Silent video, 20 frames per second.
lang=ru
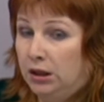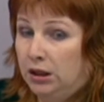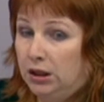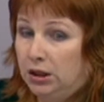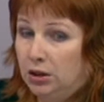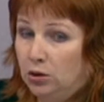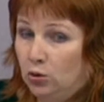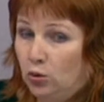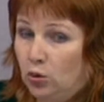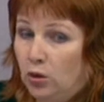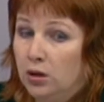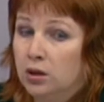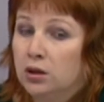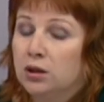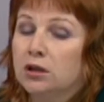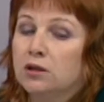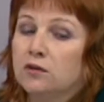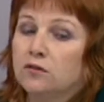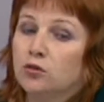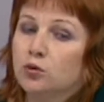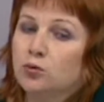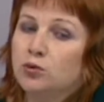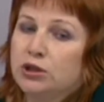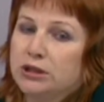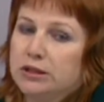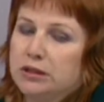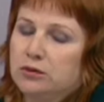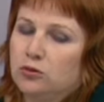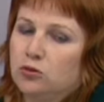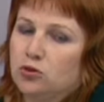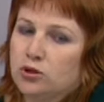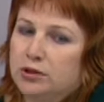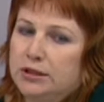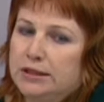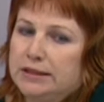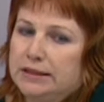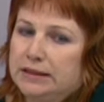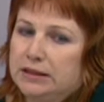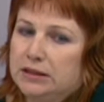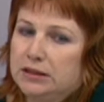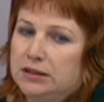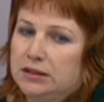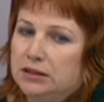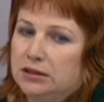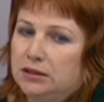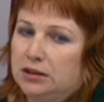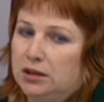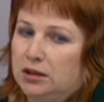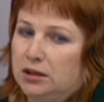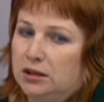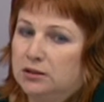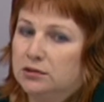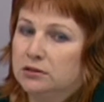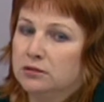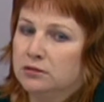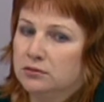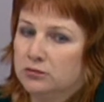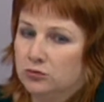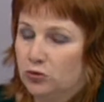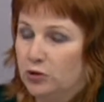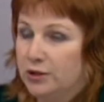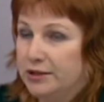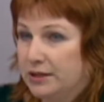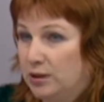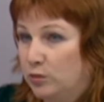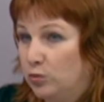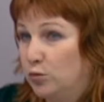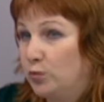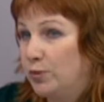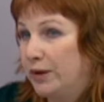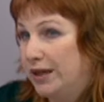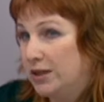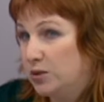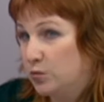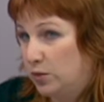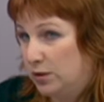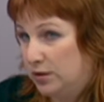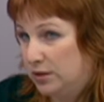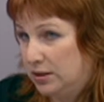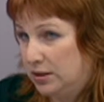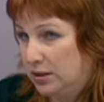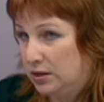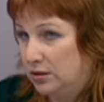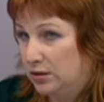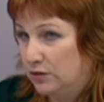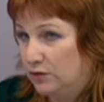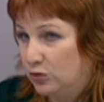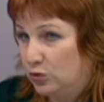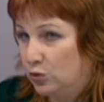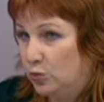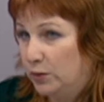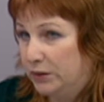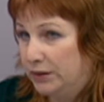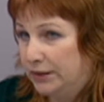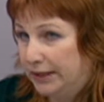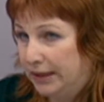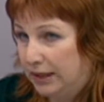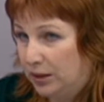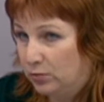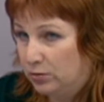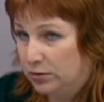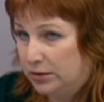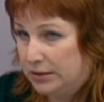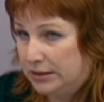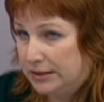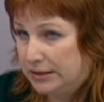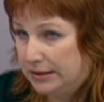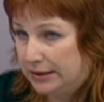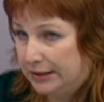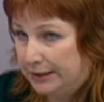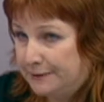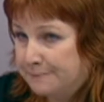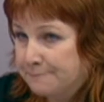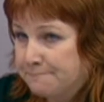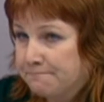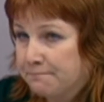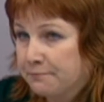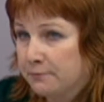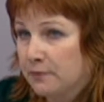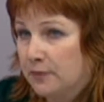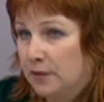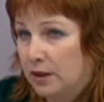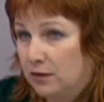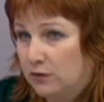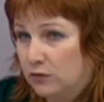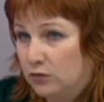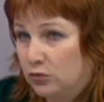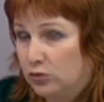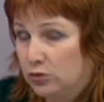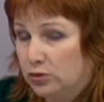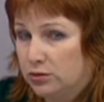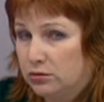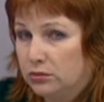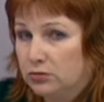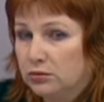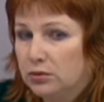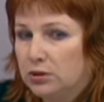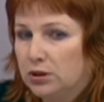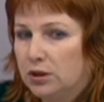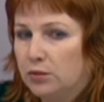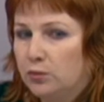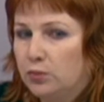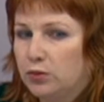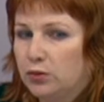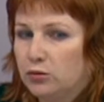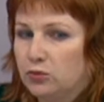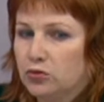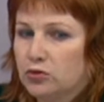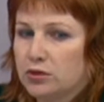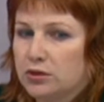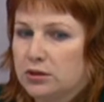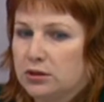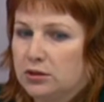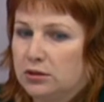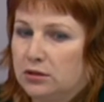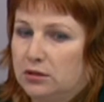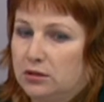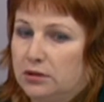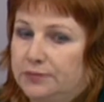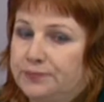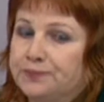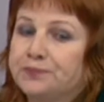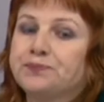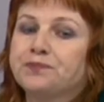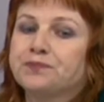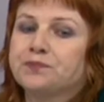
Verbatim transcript: ее в общей сложности где-то, ну, хотя бы 5% от потребности. Вот. Ну и плюс э,